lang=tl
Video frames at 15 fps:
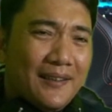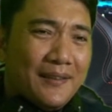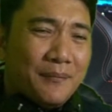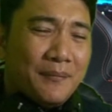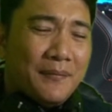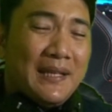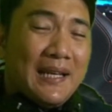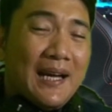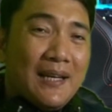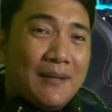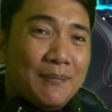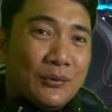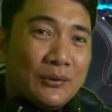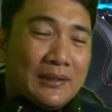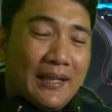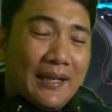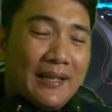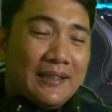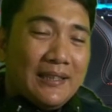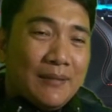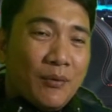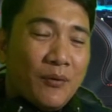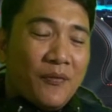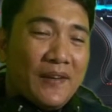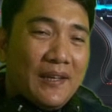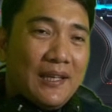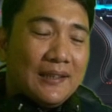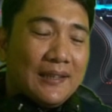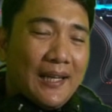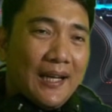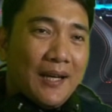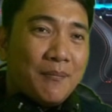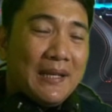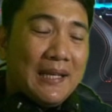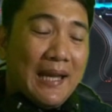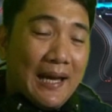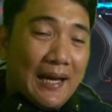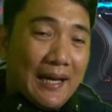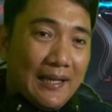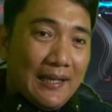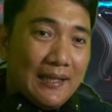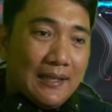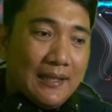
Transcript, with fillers: minahal po talaga, hindi po feeling talaga, minahal.